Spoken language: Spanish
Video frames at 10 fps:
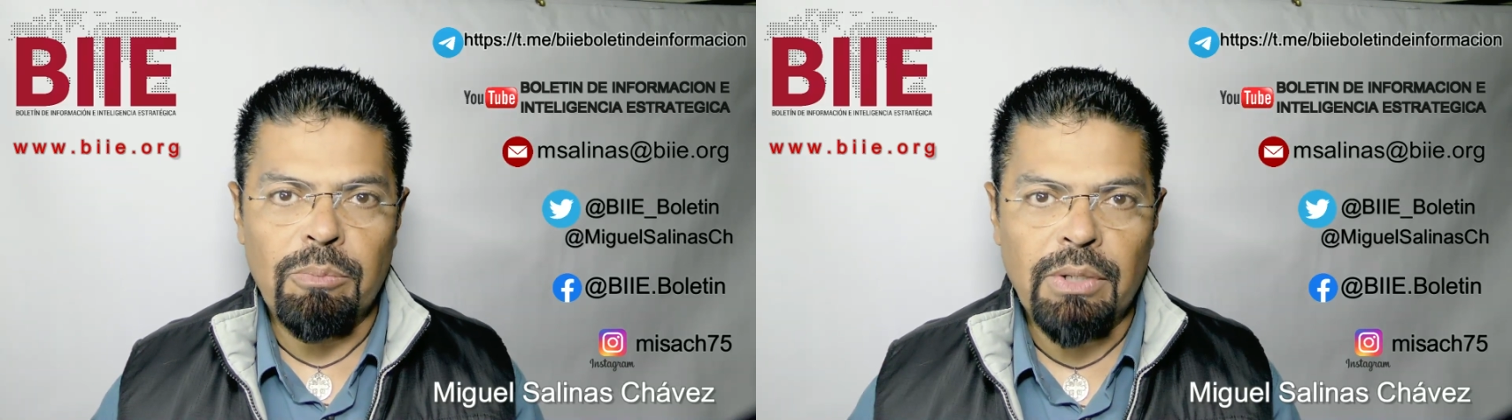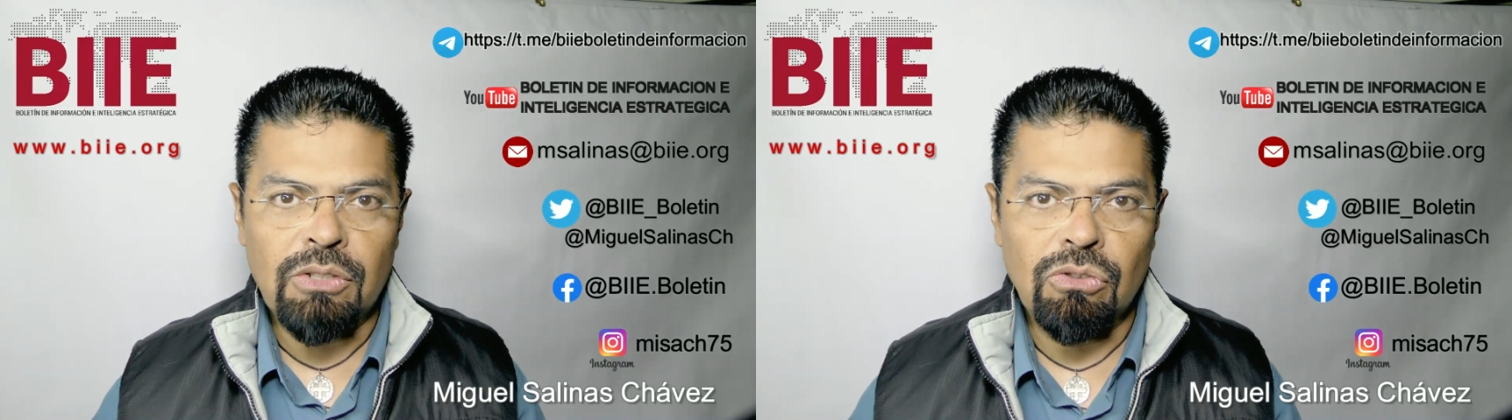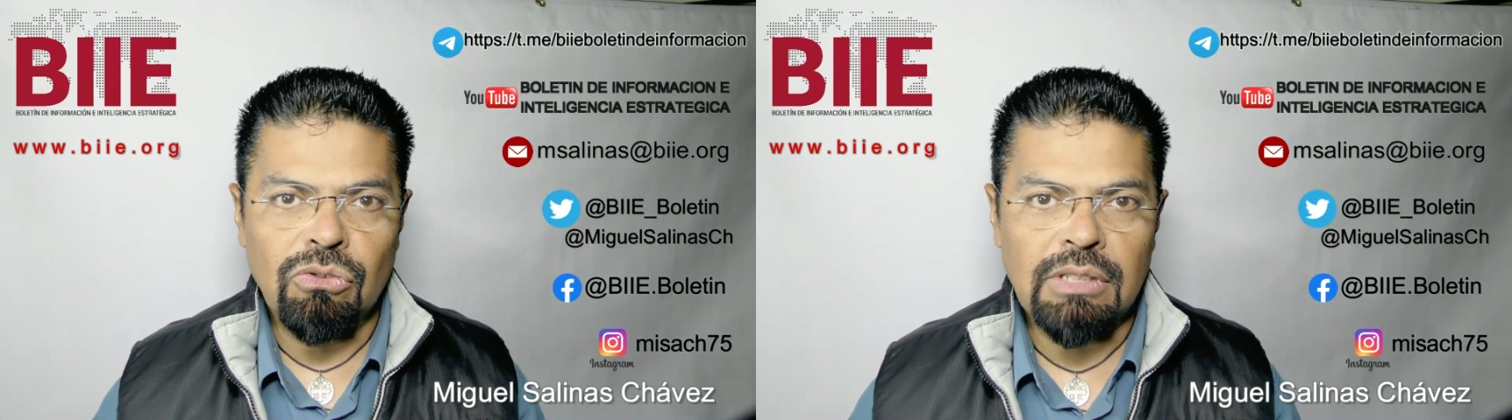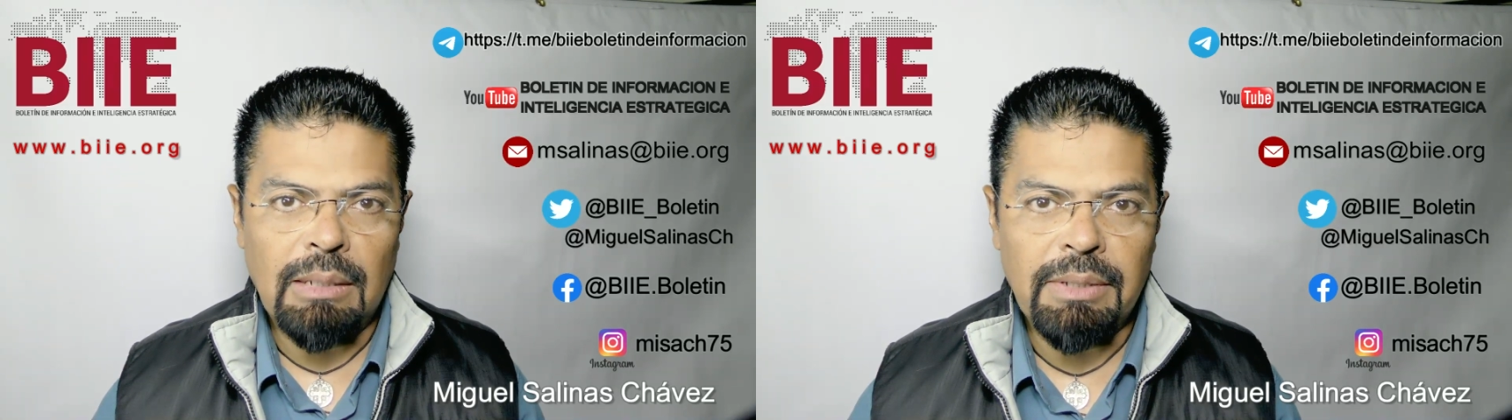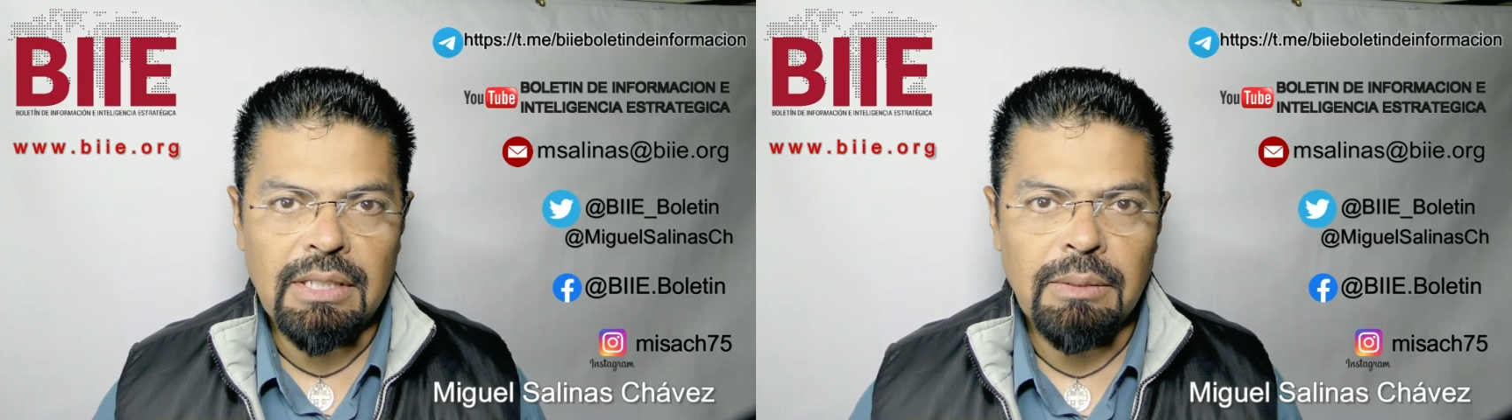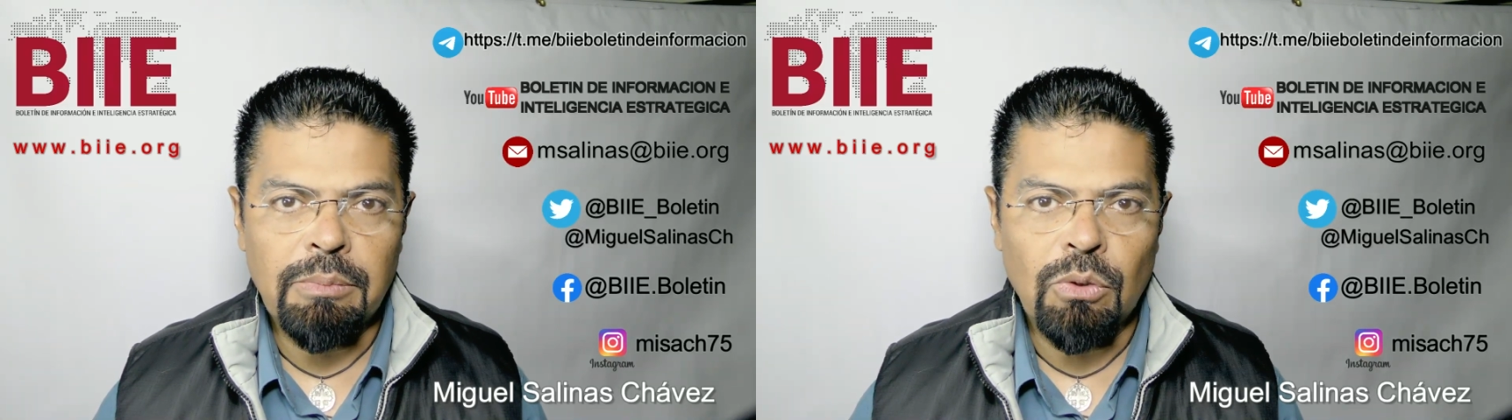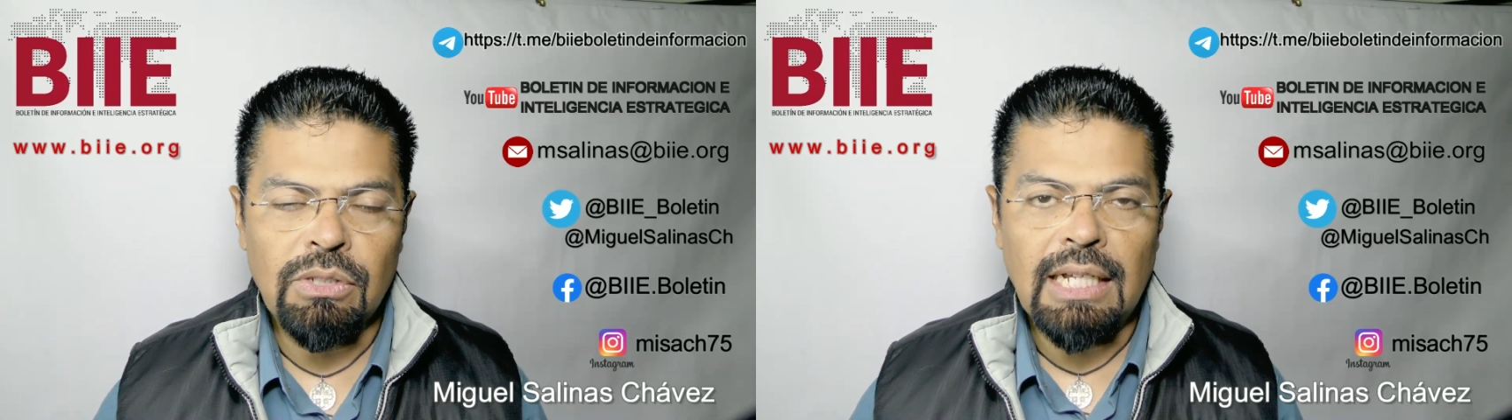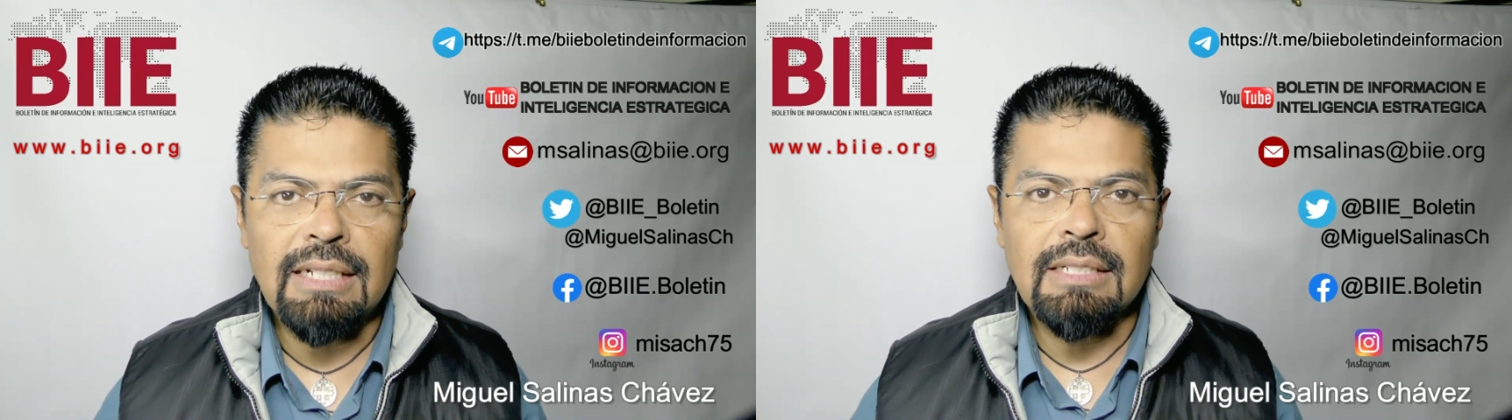porque son totalmente
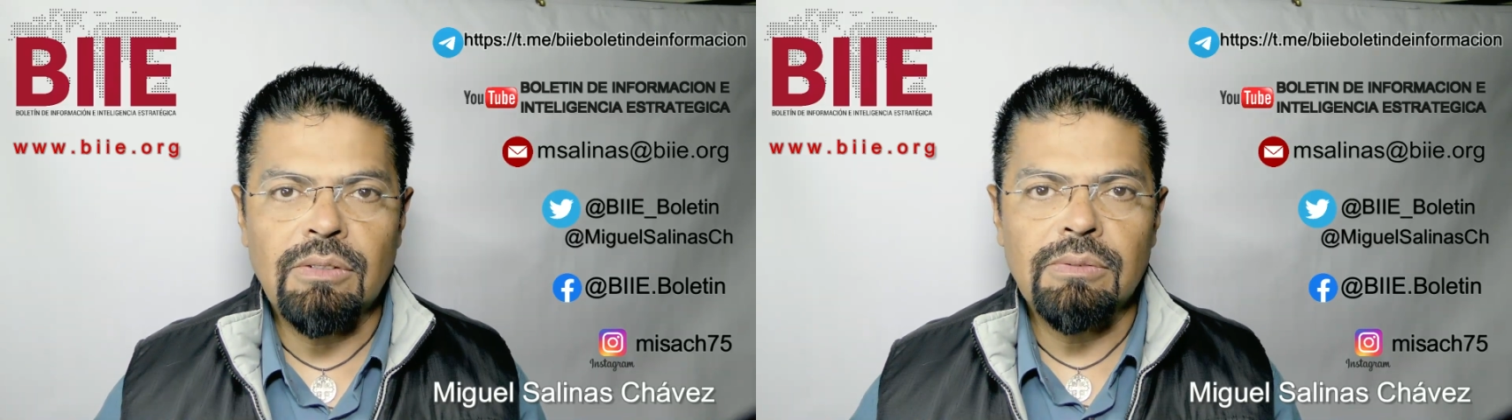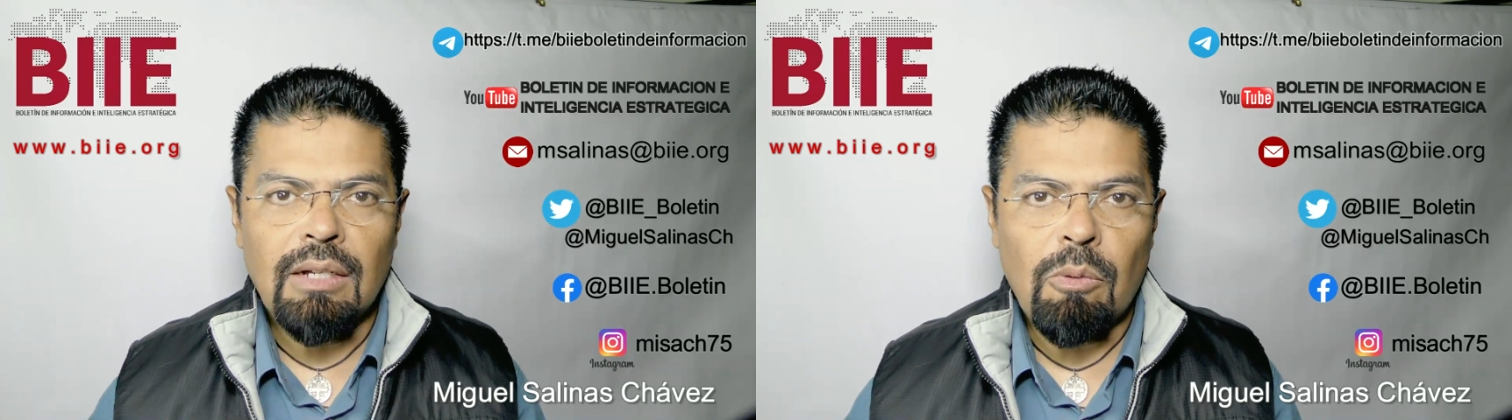brutales, ¿no?